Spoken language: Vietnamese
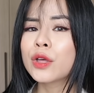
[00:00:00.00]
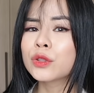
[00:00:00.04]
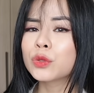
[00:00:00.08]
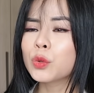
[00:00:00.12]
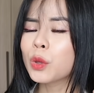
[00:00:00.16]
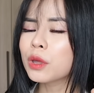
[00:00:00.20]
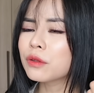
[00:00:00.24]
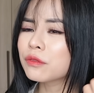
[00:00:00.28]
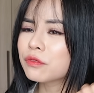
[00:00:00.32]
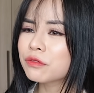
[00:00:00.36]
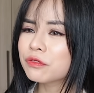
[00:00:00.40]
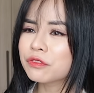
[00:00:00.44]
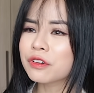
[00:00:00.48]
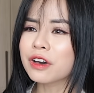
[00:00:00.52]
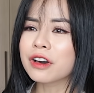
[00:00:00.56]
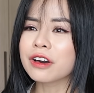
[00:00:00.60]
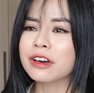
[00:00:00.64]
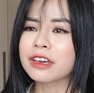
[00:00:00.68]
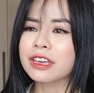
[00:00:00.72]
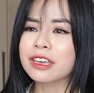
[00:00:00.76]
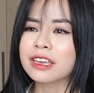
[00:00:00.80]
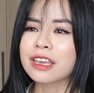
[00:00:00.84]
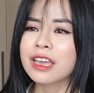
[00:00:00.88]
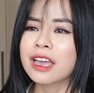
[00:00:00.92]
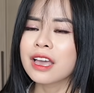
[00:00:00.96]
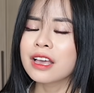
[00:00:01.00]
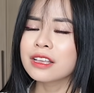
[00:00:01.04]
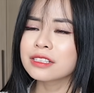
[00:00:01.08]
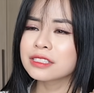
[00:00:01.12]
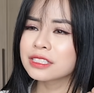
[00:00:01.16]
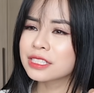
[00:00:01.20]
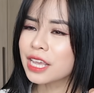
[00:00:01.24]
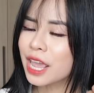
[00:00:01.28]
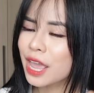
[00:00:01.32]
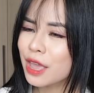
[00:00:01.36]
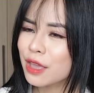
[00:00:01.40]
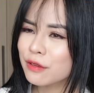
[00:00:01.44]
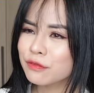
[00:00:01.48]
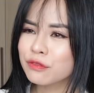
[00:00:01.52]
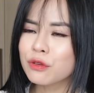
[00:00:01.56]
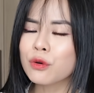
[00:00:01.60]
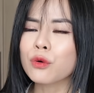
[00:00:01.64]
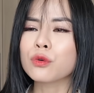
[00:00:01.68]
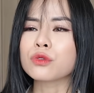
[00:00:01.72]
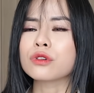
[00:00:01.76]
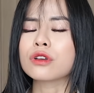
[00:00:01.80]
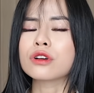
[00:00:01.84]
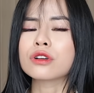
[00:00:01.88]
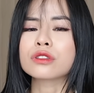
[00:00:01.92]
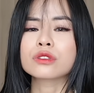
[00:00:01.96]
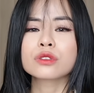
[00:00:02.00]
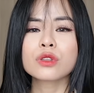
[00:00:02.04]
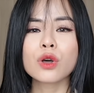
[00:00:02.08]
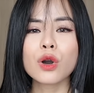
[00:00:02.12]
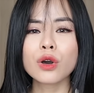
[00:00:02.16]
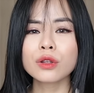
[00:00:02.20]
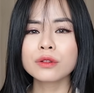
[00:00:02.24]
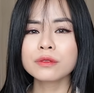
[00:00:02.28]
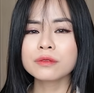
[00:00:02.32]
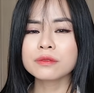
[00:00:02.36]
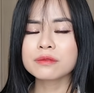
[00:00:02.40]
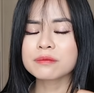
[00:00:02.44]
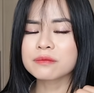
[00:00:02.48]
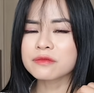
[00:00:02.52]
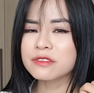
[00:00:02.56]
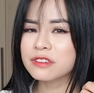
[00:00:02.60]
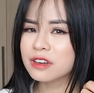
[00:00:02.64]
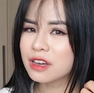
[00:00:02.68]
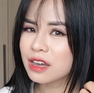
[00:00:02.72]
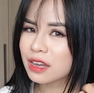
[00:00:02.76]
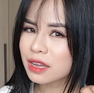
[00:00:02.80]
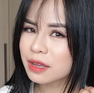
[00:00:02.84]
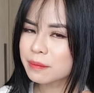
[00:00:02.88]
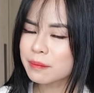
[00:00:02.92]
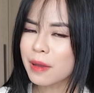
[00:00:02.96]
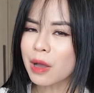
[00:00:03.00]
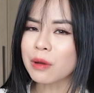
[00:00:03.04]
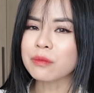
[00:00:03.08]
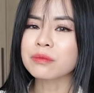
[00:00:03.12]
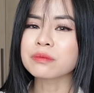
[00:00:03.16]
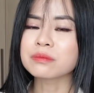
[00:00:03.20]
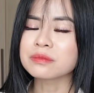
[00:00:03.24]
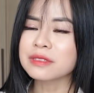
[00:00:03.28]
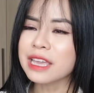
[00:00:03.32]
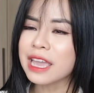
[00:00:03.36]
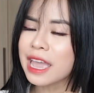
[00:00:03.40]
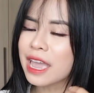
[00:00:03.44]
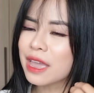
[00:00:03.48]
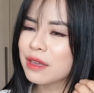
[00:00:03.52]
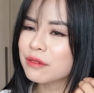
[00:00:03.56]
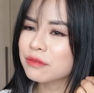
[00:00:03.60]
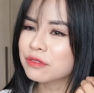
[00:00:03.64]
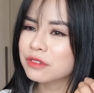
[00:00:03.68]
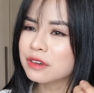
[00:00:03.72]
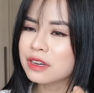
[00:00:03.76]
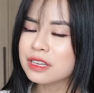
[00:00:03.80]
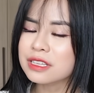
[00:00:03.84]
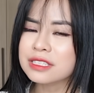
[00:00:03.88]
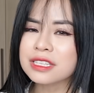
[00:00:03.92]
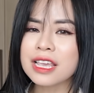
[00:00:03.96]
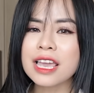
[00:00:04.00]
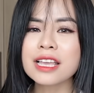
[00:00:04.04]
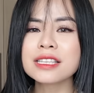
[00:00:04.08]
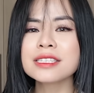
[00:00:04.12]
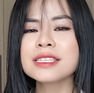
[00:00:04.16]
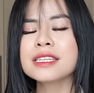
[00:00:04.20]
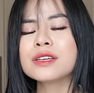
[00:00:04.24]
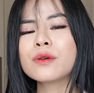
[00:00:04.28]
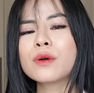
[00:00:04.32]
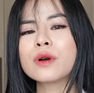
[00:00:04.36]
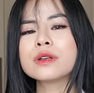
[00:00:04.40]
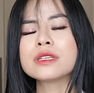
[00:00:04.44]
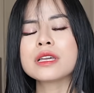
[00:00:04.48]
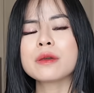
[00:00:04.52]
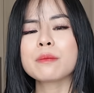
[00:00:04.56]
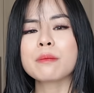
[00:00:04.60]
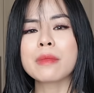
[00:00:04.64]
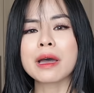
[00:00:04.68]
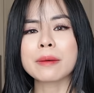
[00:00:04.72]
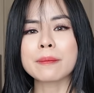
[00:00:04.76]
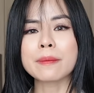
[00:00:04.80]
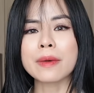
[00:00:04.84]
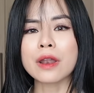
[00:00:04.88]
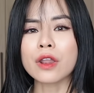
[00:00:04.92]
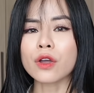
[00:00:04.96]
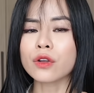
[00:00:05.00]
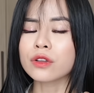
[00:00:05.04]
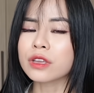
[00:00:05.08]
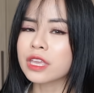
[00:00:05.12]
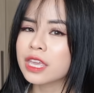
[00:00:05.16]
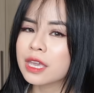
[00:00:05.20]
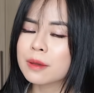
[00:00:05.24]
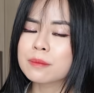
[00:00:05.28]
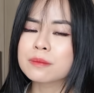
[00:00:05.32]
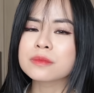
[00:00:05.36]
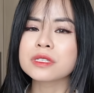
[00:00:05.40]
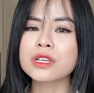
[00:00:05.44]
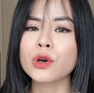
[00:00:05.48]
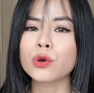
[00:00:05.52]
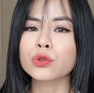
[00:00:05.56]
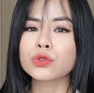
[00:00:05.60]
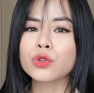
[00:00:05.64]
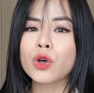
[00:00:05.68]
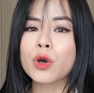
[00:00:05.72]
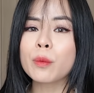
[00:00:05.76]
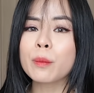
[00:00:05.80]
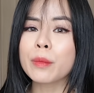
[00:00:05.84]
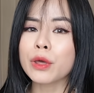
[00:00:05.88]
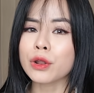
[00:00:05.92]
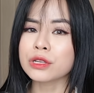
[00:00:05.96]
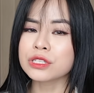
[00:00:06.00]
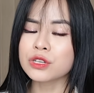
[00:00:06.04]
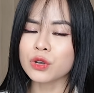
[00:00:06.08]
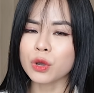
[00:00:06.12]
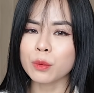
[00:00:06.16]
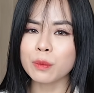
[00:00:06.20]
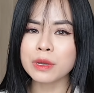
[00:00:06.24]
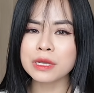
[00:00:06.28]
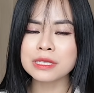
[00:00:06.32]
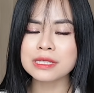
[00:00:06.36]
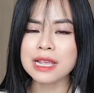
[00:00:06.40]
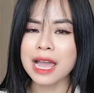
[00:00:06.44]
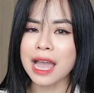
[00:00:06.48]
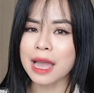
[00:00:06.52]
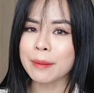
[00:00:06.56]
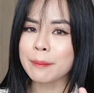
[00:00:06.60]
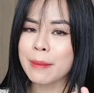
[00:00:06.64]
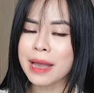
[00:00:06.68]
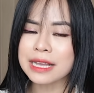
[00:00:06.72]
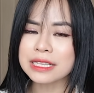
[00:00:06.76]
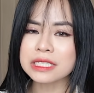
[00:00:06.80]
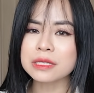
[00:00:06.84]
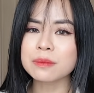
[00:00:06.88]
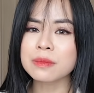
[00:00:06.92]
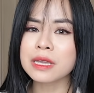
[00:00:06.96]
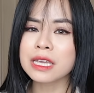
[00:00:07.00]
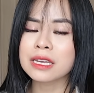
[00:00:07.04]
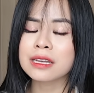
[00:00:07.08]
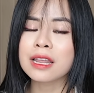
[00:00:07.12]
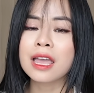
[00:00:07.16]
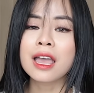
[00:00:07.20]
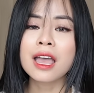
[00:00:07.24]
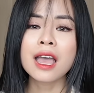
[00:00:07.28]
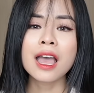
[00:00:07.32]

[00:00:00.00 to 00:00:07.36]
tuyệt vời che phủ được tốt vừa mỏng nhẹ vừa dễ chịu ở trên mặt mà lại còn kiềm dầu tốt mà nó chỉ có mức giá 300 nghìn